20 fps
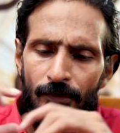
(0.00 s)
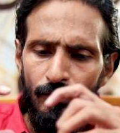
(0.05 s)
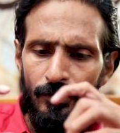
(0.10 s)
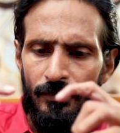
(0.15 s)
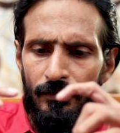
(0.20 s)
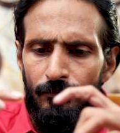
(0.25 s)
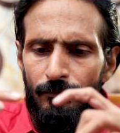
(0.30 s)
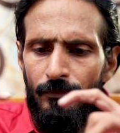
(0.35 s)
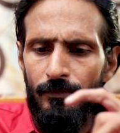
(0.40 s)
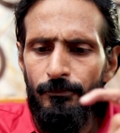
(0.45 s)

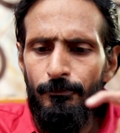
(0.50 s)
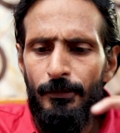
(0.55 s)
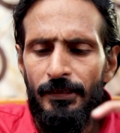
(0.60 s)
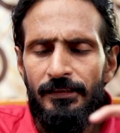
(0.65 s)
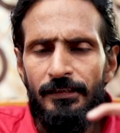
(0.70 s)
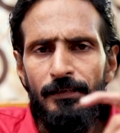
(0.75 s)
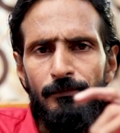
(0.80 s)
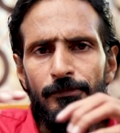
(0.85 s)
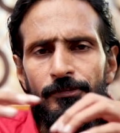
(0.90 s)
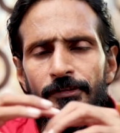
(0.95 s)
ஒரு
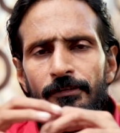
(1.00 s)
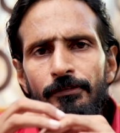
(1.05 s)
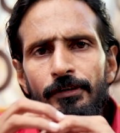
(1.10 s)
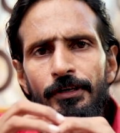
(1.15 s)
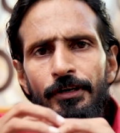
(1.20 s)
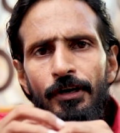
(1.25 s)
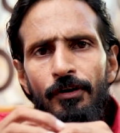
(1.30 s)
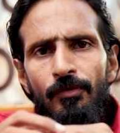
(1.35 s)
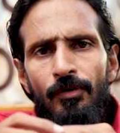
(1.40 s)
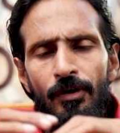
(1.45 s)
பத்து நிமிஷம்
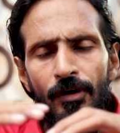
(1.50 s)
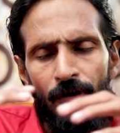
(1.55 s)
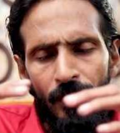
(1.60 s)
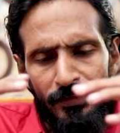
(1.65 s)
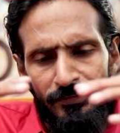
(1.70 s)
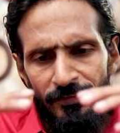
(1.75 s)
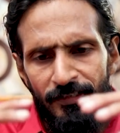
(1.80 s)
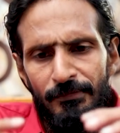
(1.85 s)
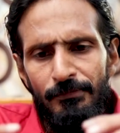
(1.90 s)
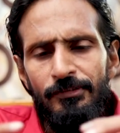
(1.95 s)
வீடியோவோ
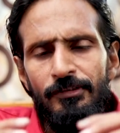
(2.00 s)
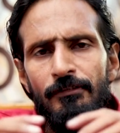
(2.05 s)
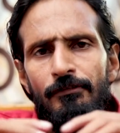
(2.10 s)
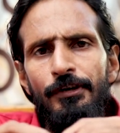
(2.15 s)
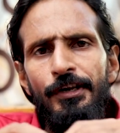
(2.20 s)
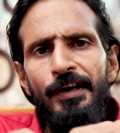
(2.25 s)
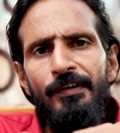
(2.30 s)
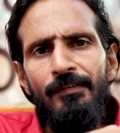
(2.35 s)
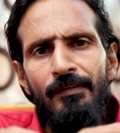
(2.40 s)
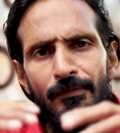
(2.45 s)
அஞ்சு நிமிஷம்
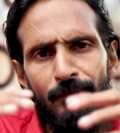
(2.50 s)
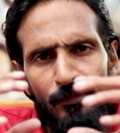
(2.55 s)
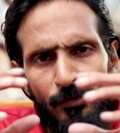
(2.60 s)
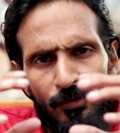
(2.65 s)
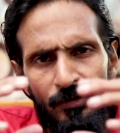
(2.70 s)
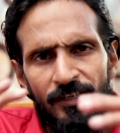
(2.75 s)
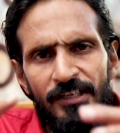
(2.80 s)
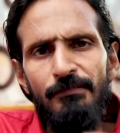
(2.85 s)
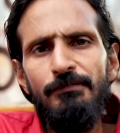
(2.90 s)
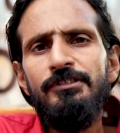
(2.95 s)
வீடியோவோ
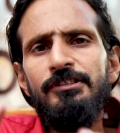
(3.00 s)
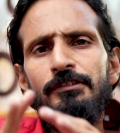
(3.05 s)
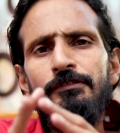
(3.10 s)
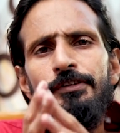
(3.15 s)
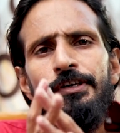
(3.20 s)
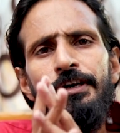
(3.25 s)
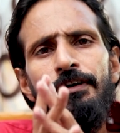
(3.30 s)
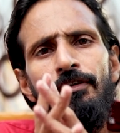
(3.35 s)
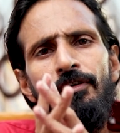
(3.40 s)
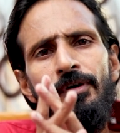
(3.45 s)
மூணு நிமிஷம்
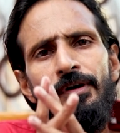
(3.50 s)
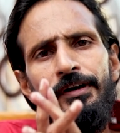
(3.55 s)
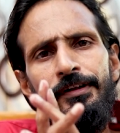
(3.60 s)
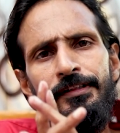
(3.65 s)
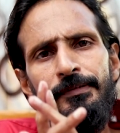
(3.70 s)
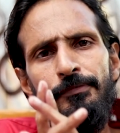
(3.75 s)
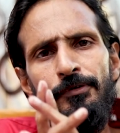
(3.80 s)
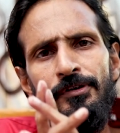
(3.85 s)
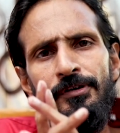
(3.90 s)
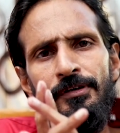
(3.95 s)
வீடியோவோ
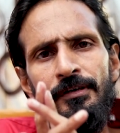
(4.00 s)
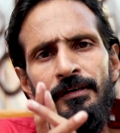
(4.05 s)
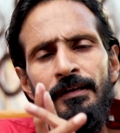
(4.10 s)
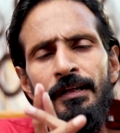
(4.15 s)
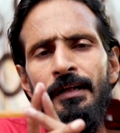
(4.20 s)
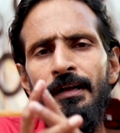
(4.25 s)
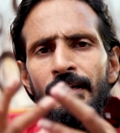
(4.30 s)
எடுத்து போட்டு